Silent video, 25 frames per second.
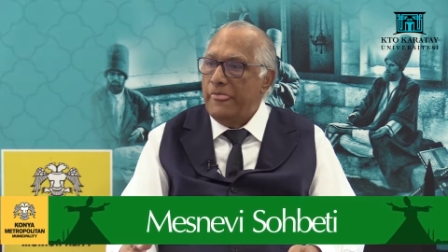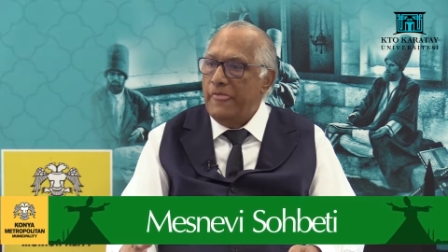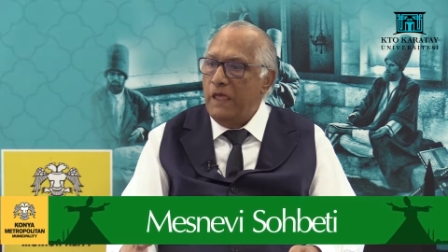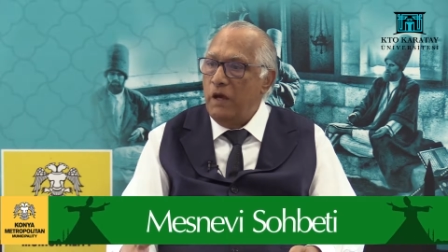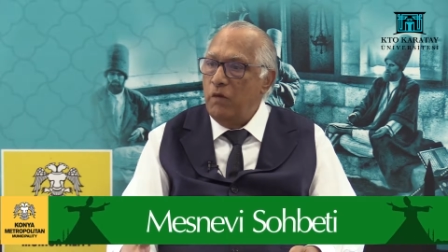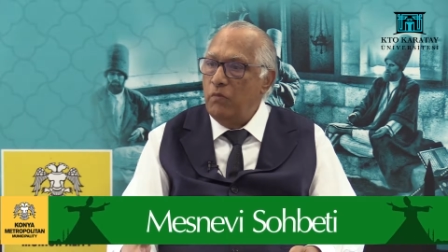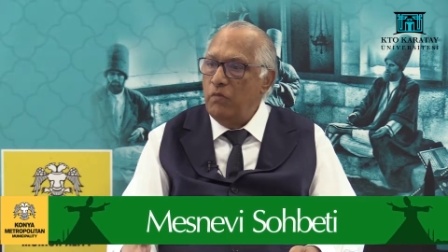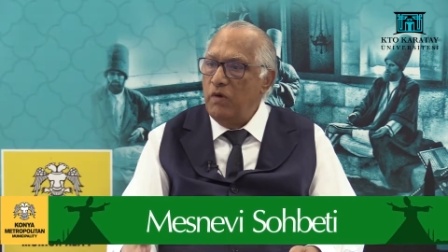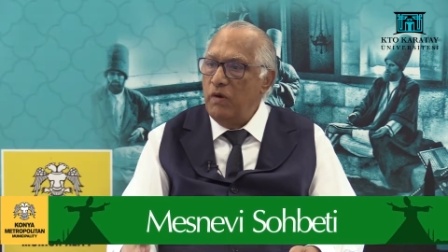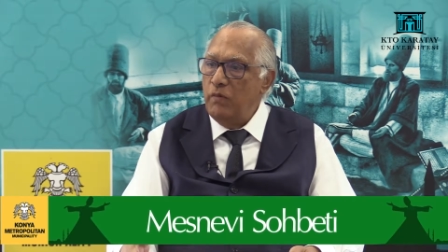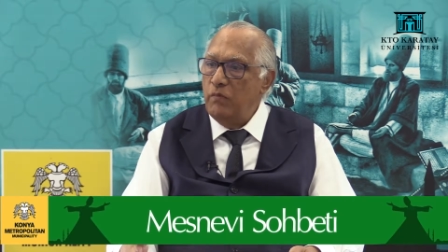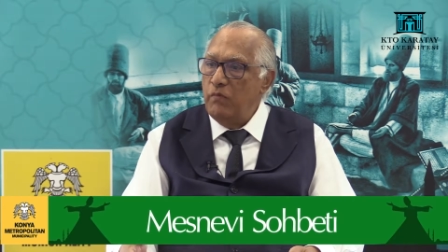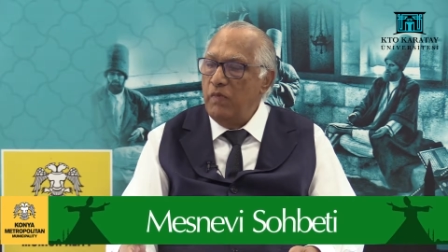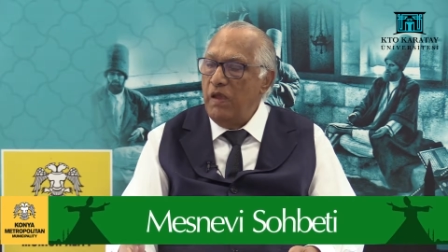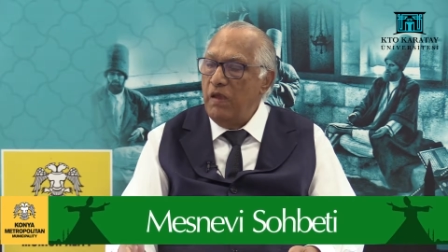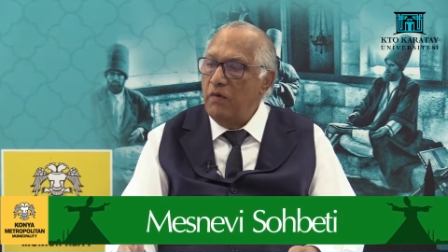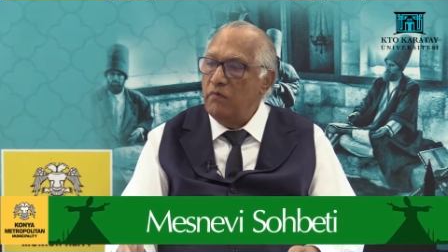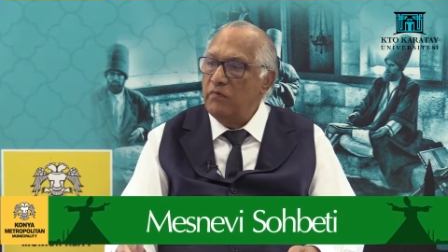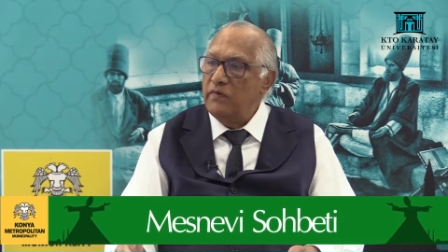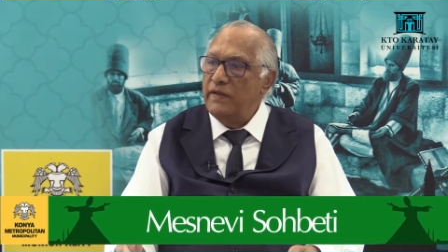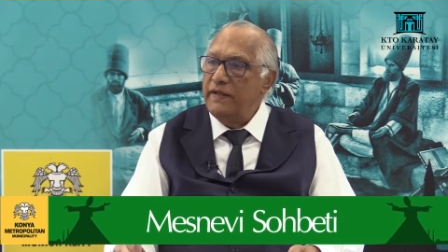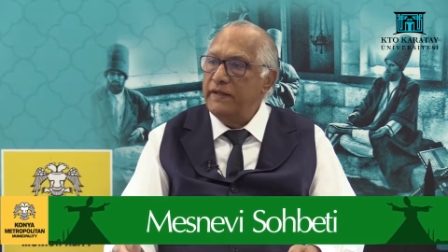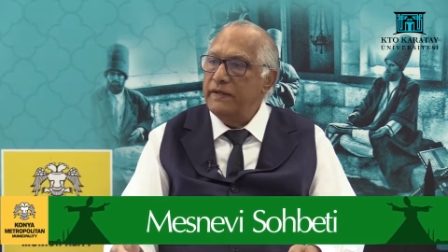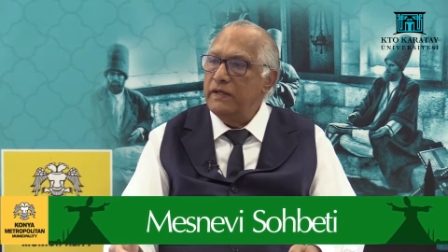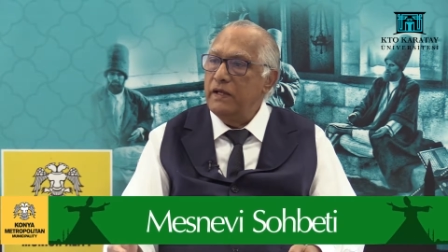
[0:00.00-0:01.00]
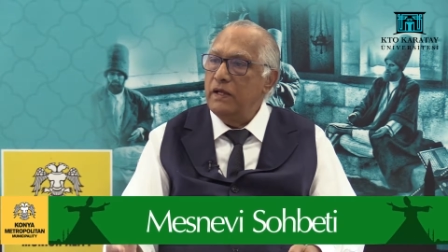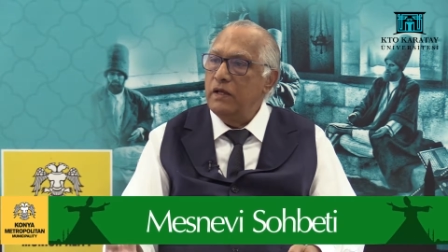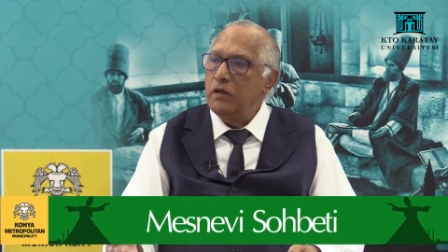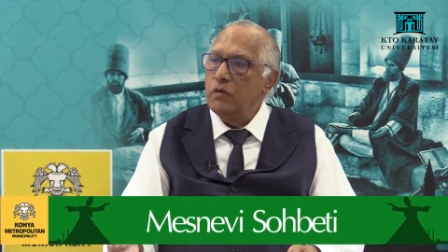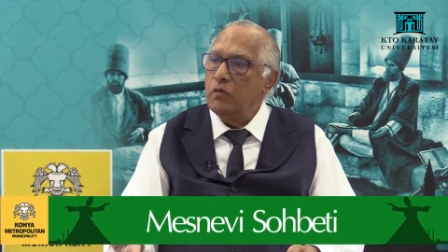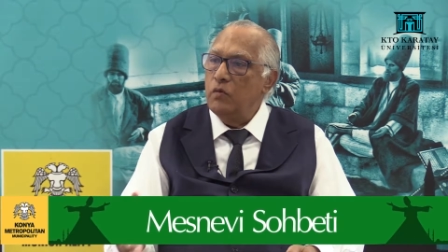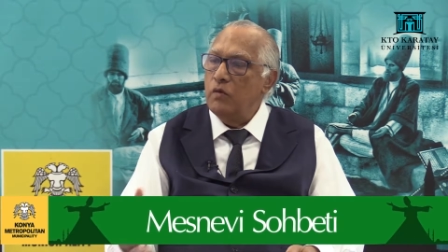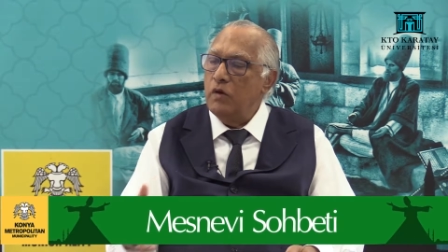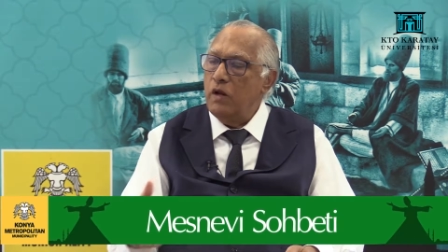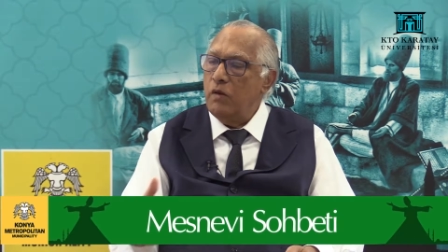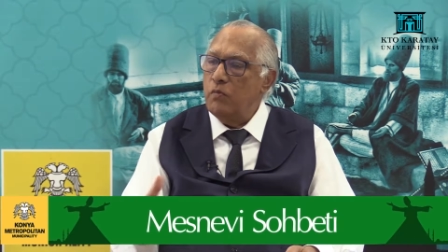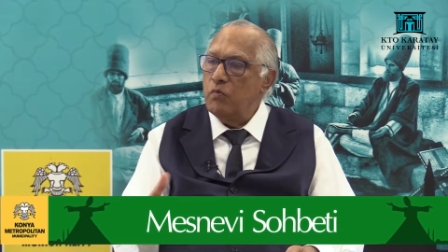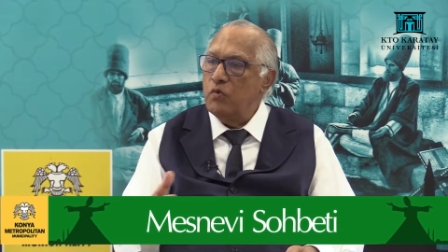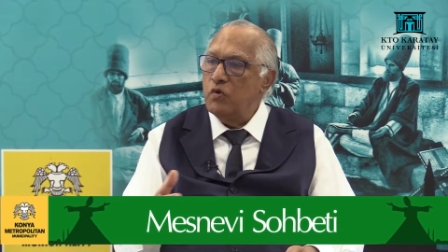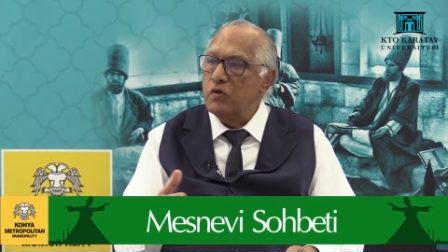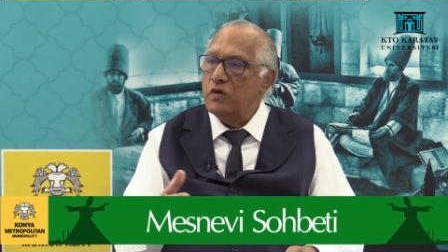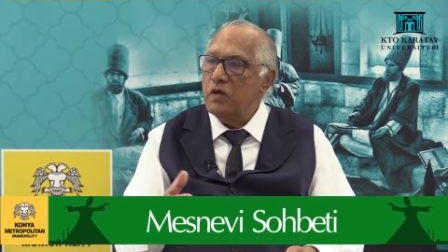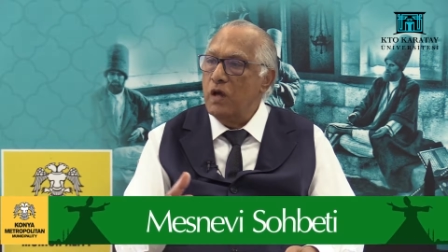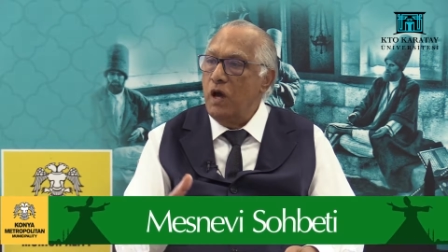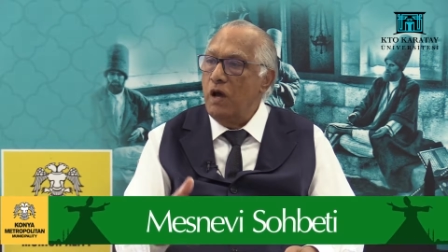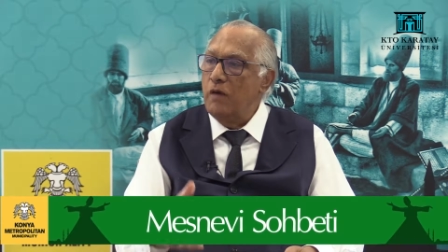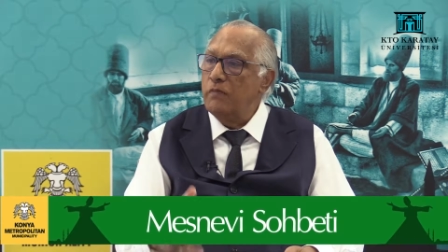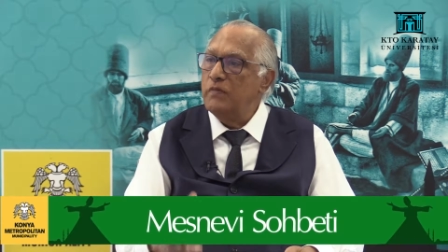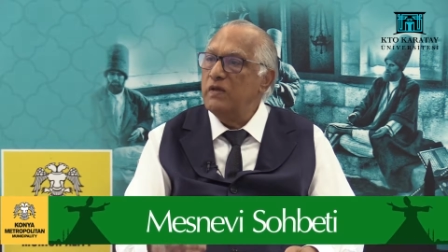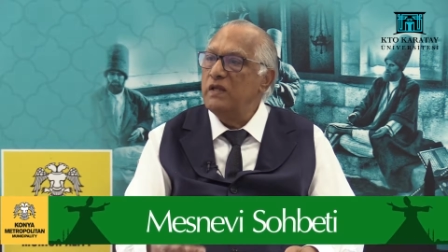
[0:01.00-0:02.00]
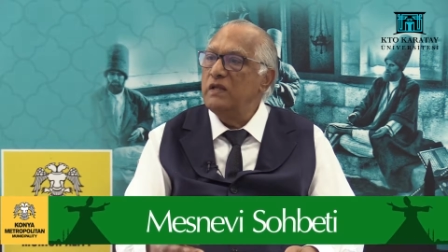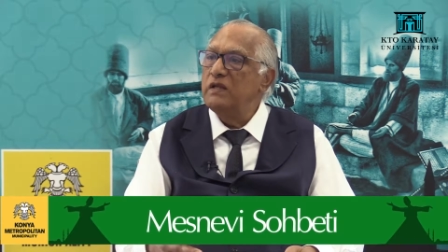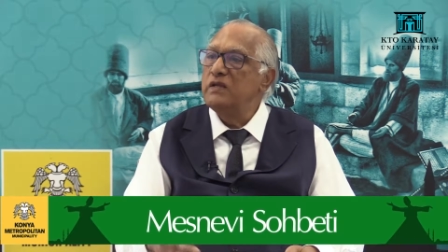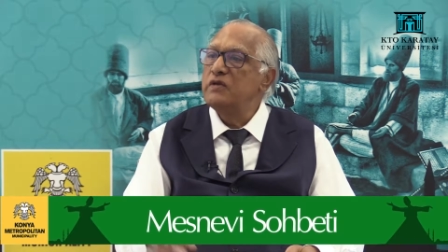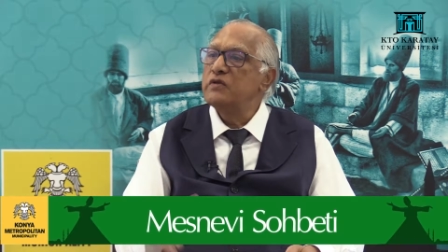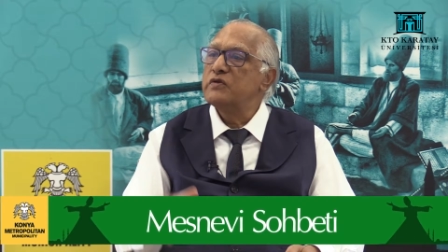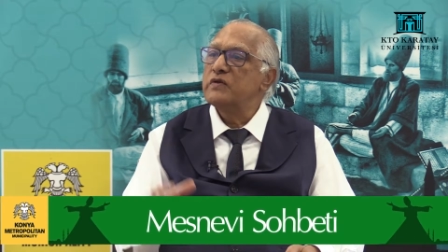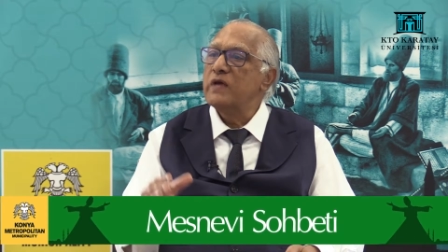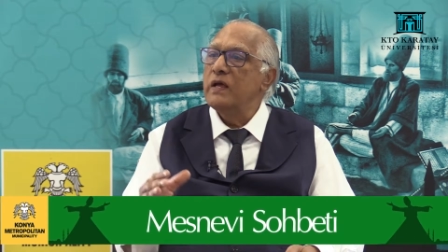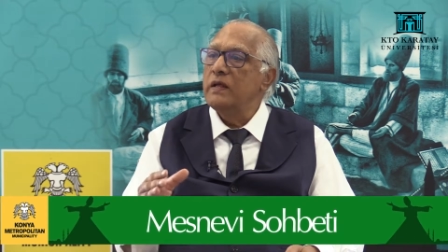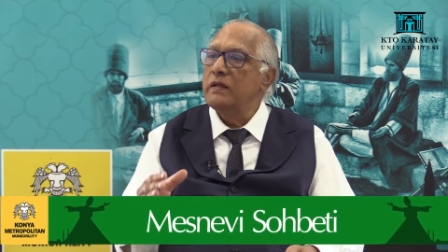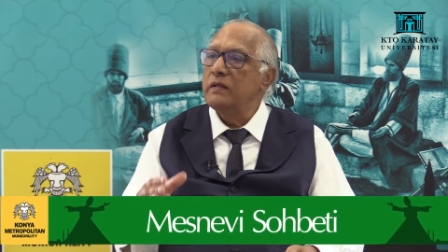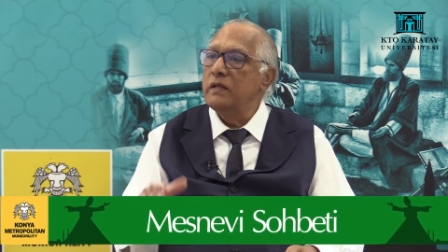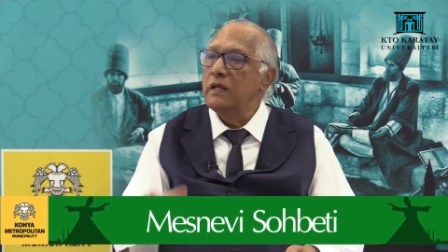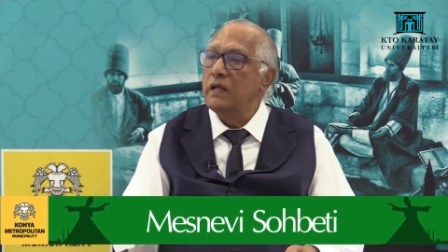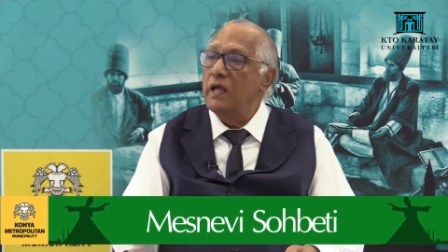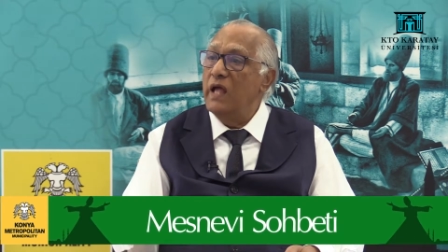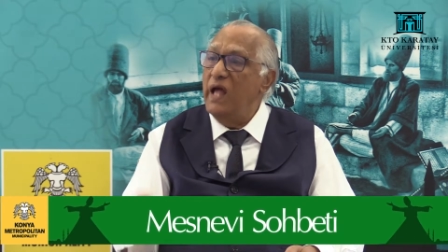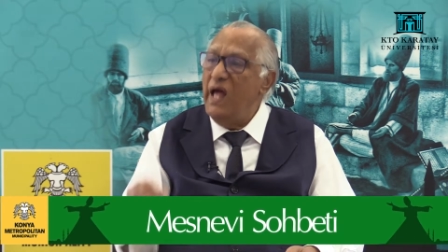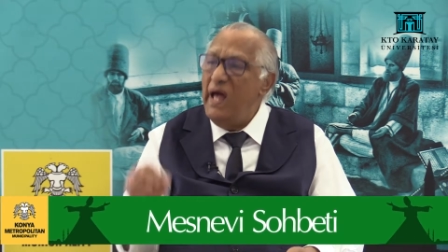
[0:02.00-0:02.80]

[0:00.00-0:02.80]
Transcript: Ama Mevlana'ya göre bu kamil insan değil.